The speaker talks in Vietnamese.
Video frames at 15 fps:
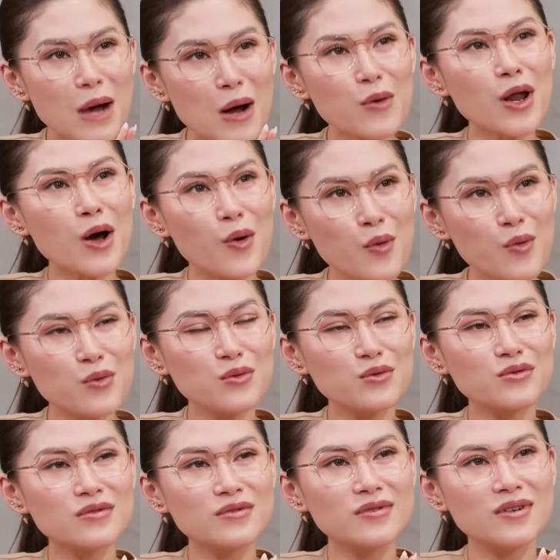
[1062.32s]
bao lâu
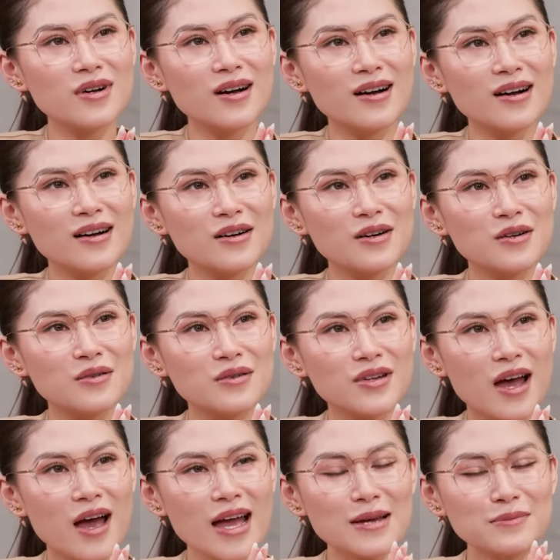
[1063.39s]
uh,
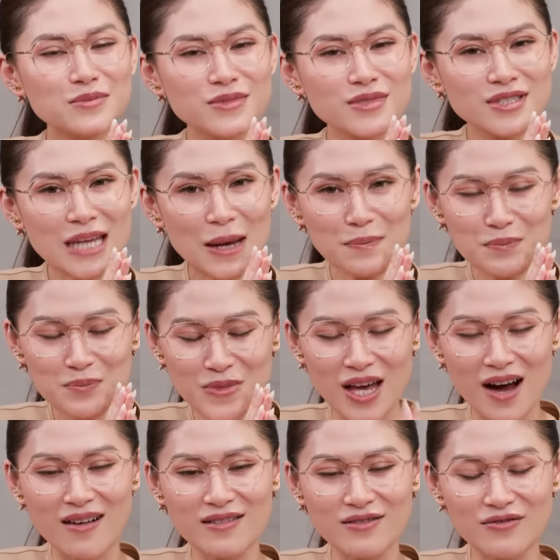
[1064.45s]
để em chấp
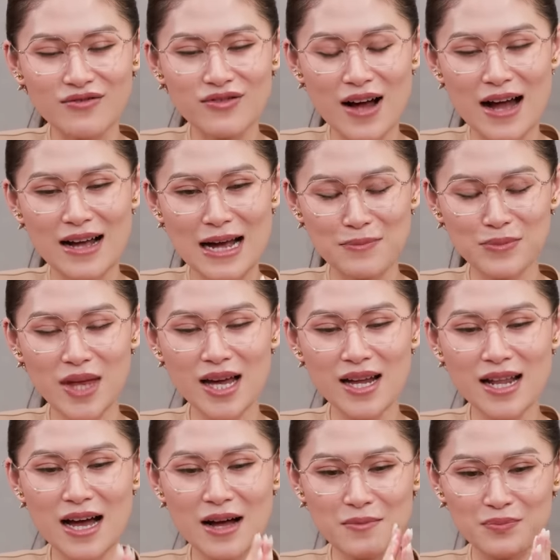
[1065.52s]
nhận và cảm thấy
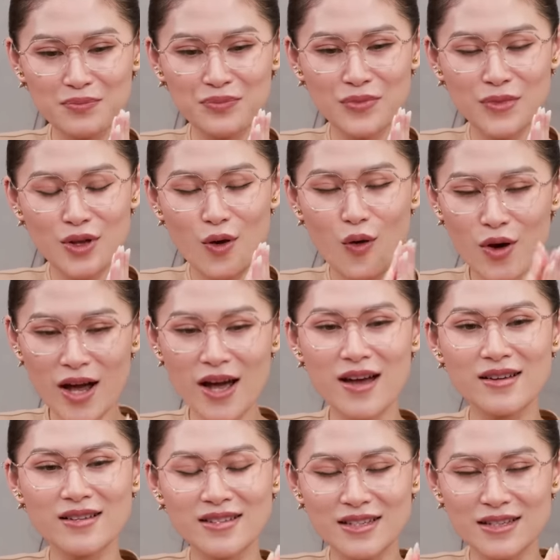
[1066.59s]
là ok,
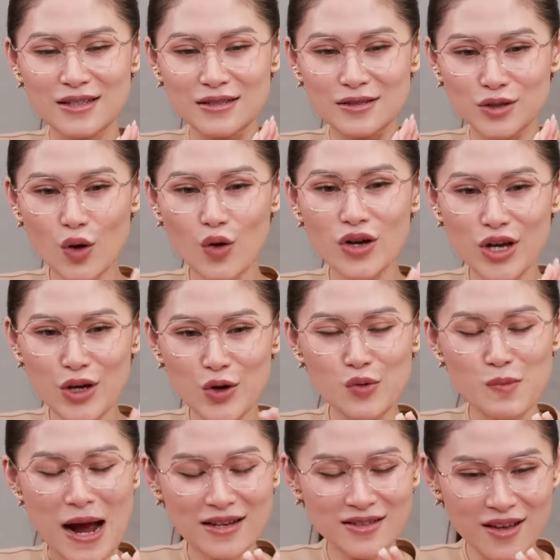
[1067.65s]
tôi yêu
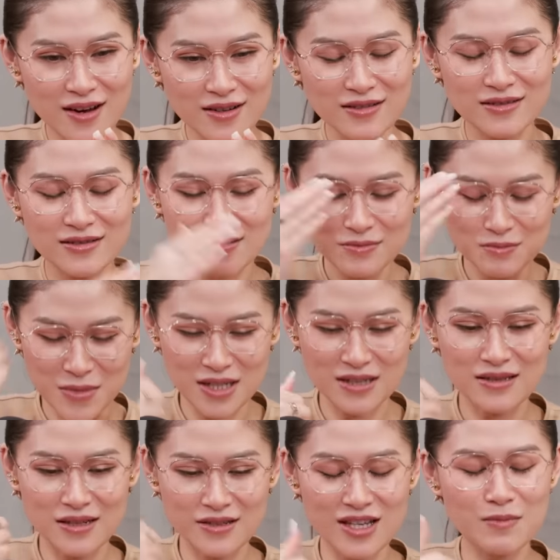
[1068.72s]
bản thân mình,
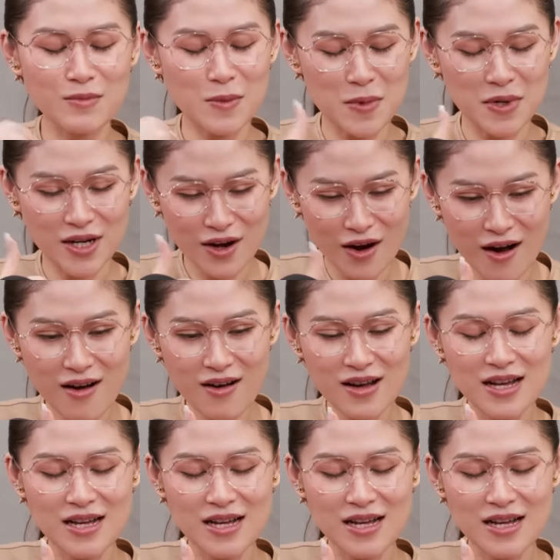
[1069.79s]
những gì mà mình có,